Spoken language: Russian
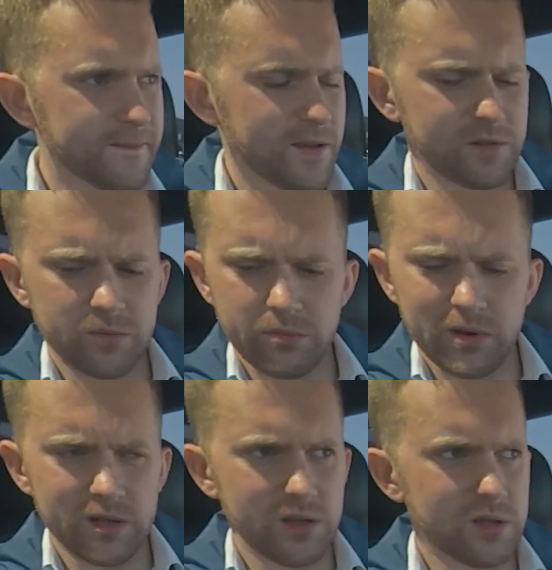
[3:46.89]
На
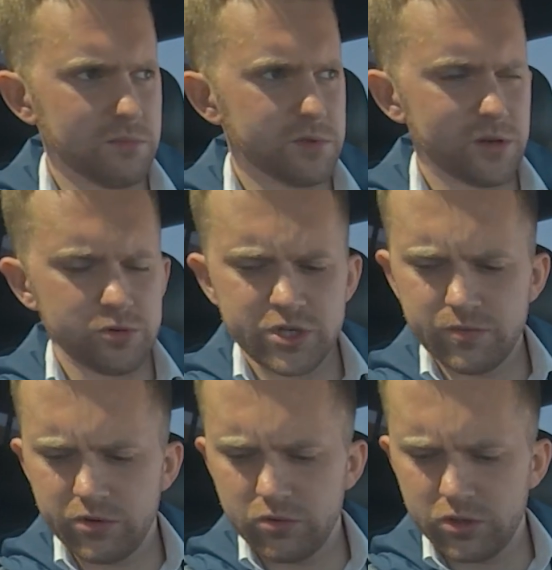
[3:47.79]
автомобиле на этом
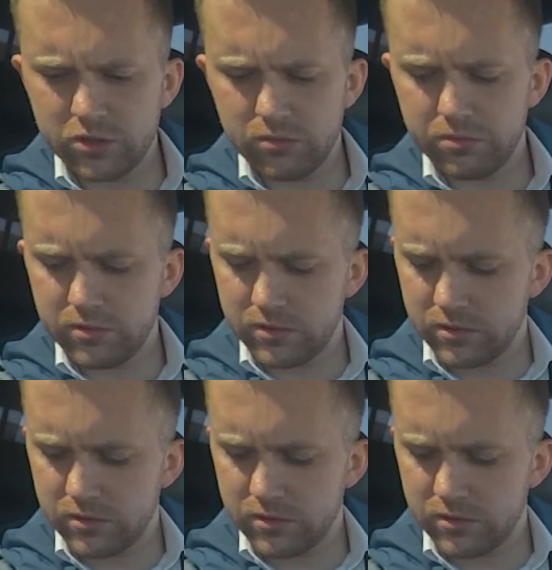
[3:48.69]
бесключевой доступ.